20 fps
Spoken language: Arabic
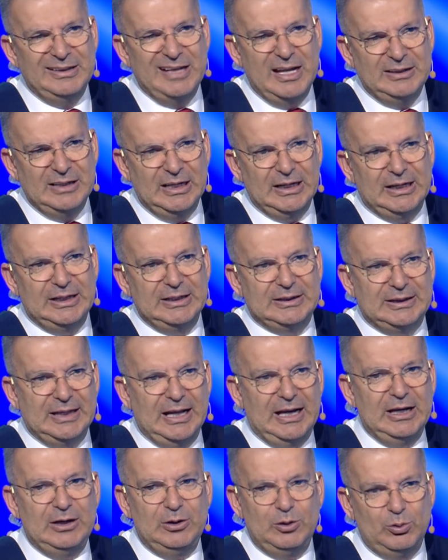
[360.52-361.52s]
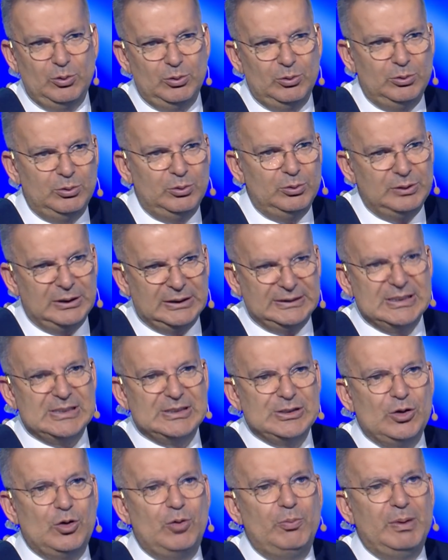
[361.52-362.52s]
نلغي اثنين
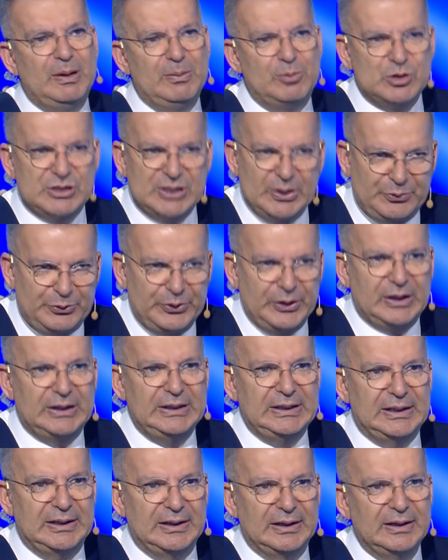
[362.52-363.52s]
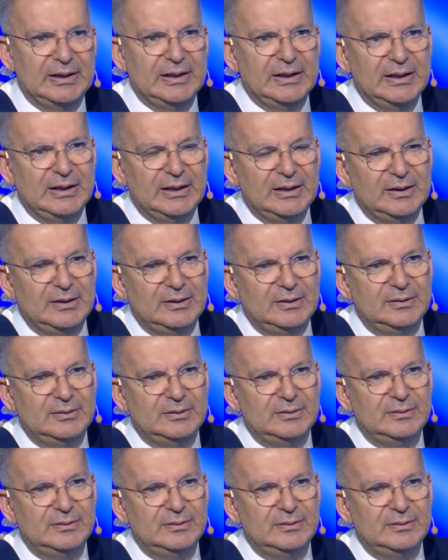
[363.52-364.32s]
ونختصرهم بالمصفقين طبعا أنا